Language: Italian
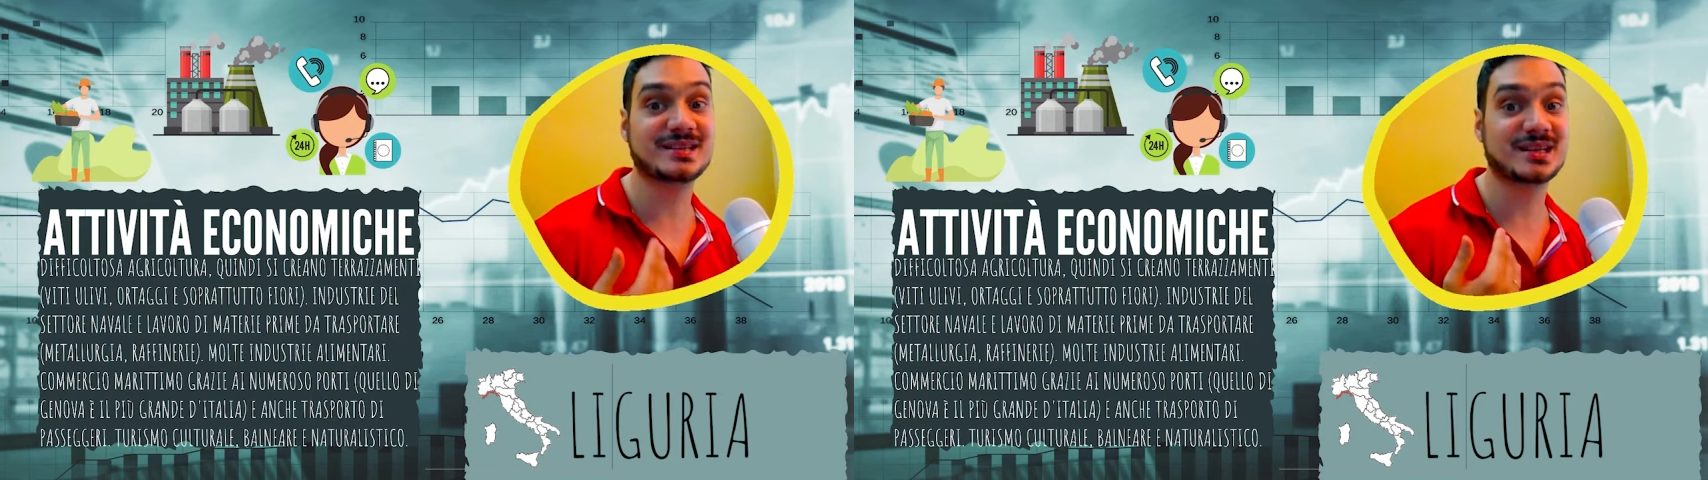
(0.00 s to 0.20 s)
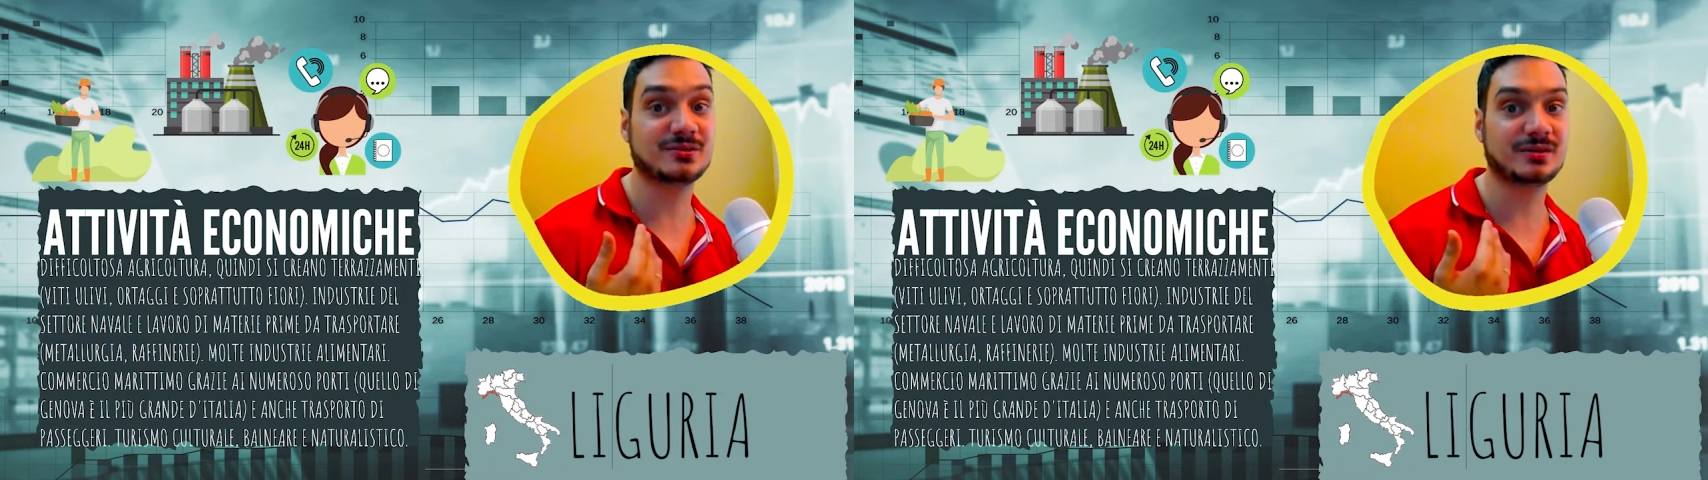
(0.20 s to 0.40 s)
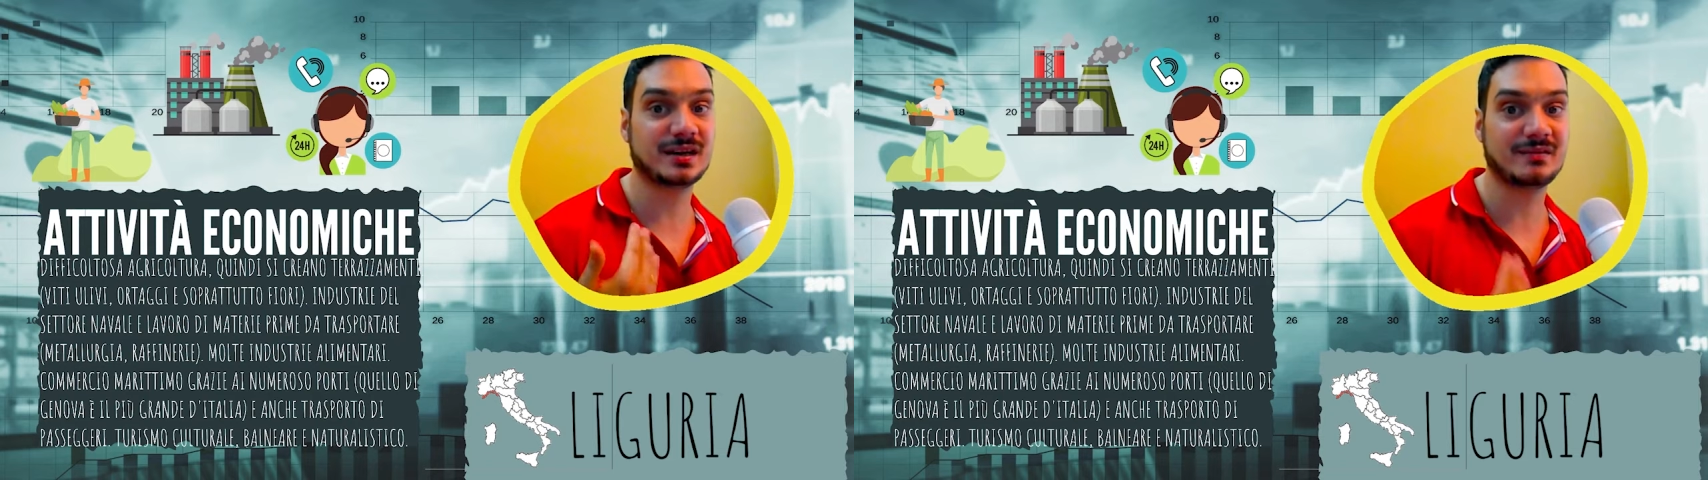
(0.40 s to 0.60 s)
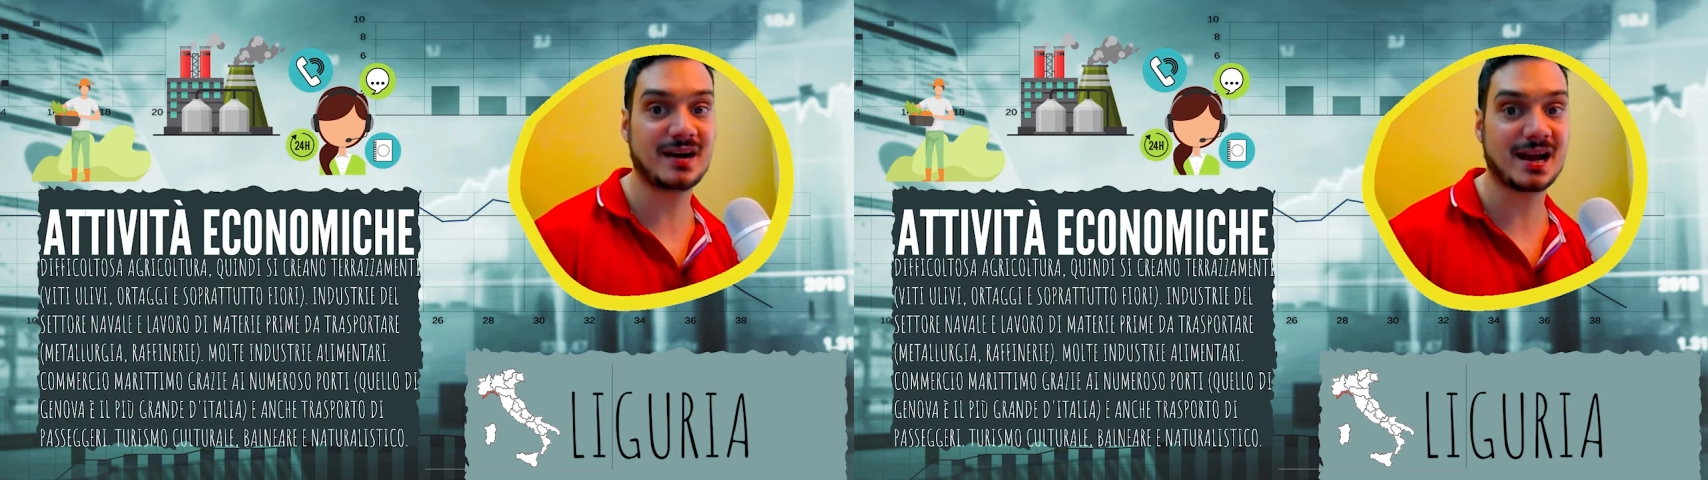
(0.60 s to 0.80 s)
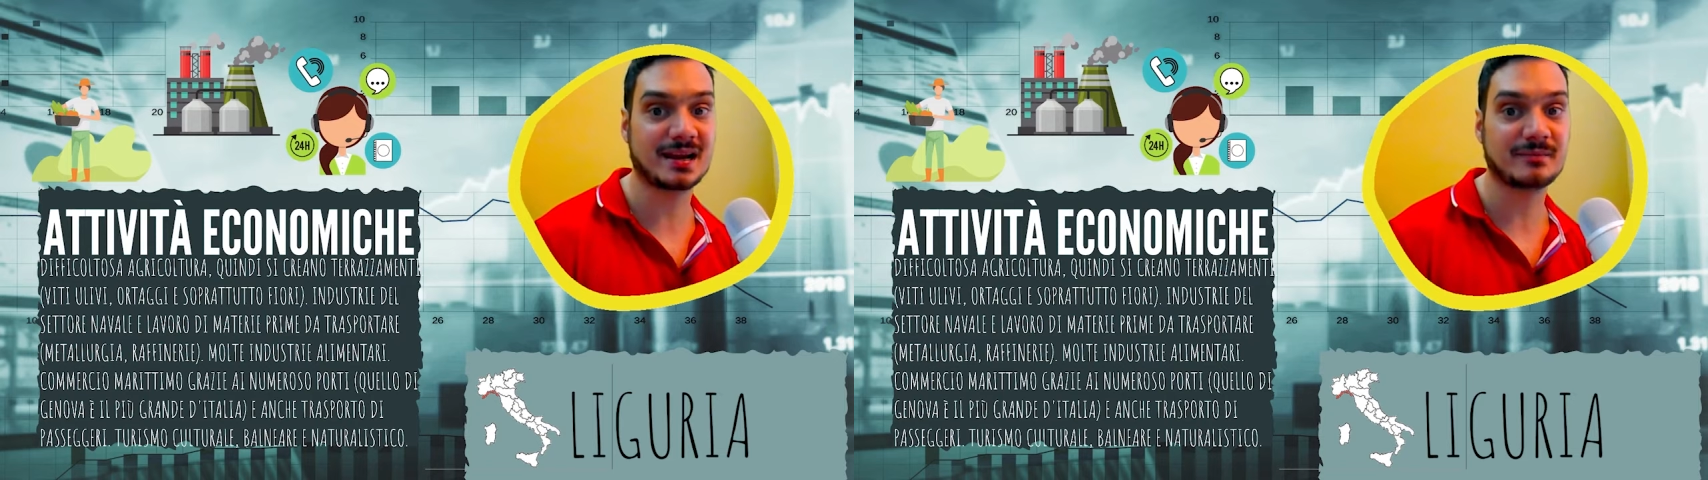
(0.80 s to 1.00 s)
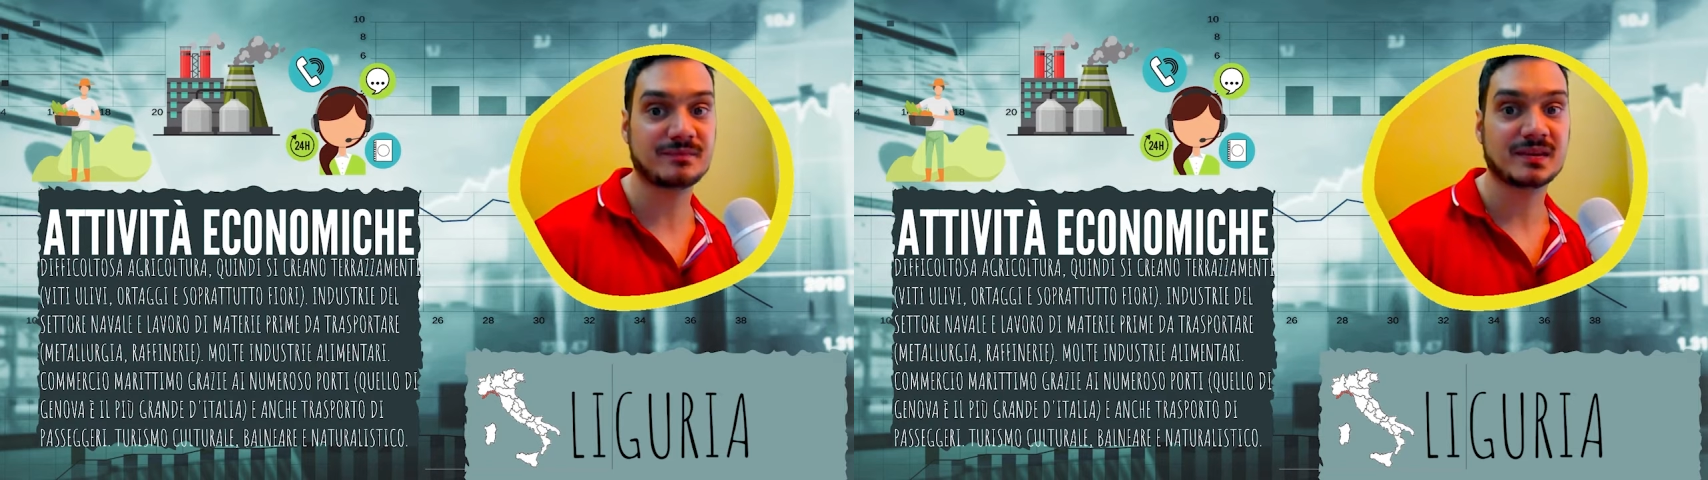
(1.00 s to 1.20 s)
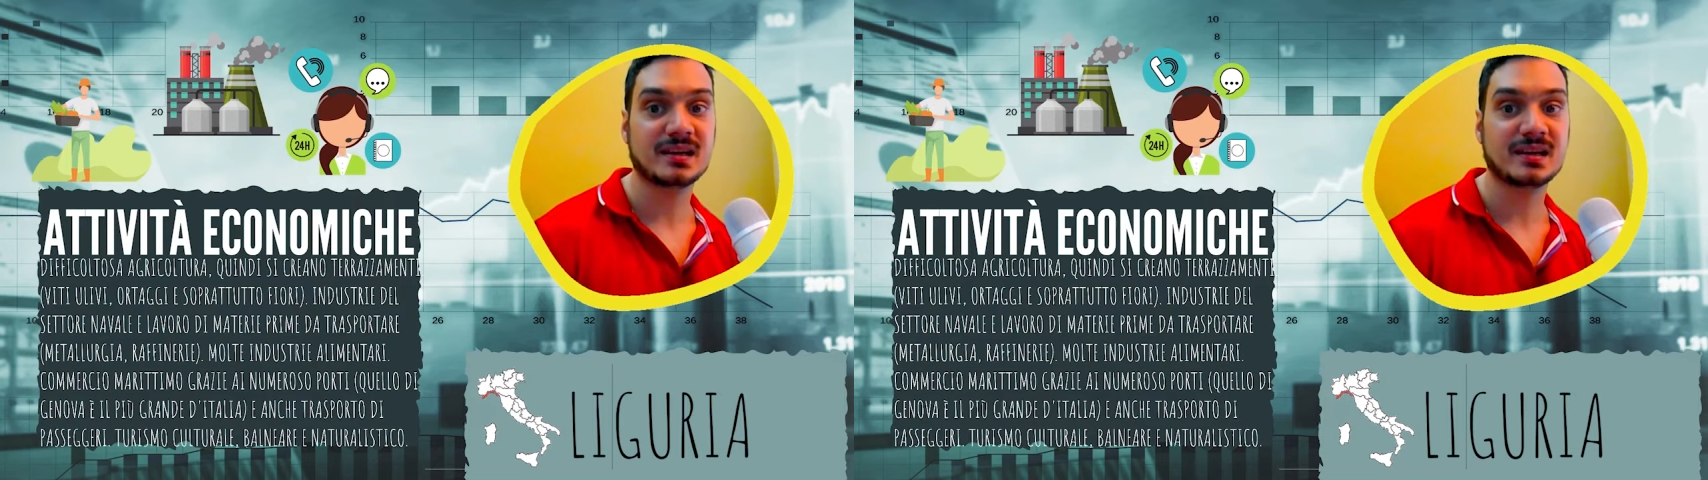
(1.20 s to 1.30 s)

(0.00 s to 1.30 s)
settore navale,